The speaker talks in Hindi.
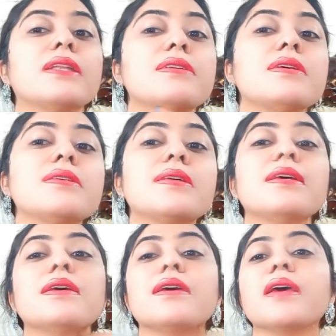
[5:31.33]
अच्छे से
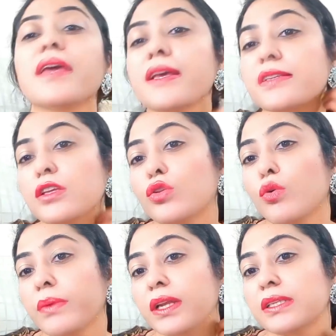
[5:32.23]
एक से
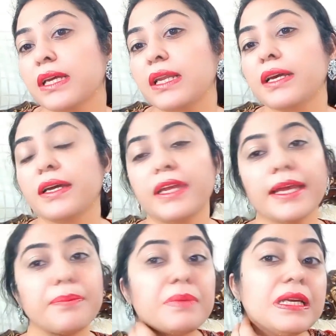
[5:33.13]
दो मिनट के लिए
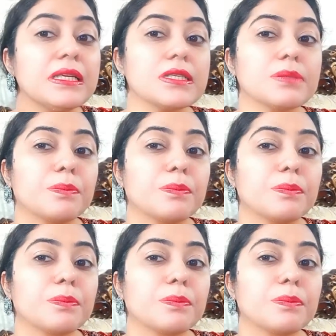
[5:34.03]
करेंगे पीठ